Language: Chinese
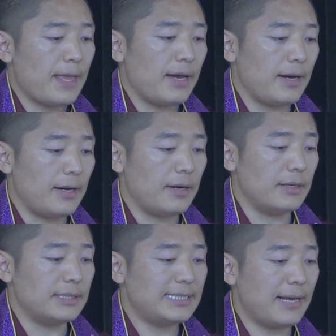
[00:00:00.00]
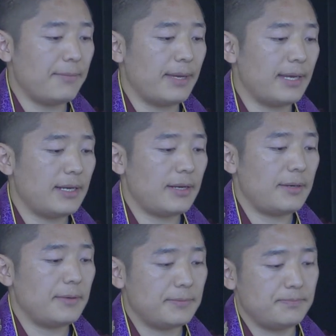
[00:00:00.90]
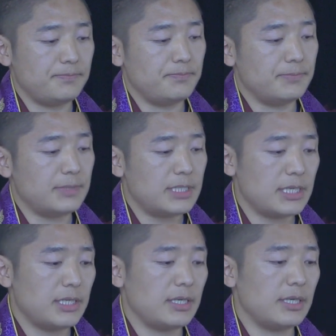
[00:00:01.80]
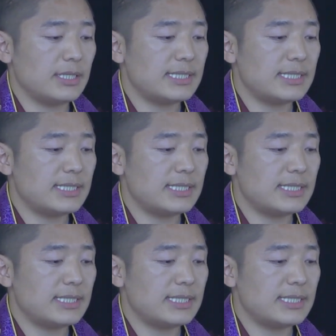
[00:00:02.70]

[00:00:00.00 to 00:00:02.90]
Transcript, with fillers: 啊，下面嗯是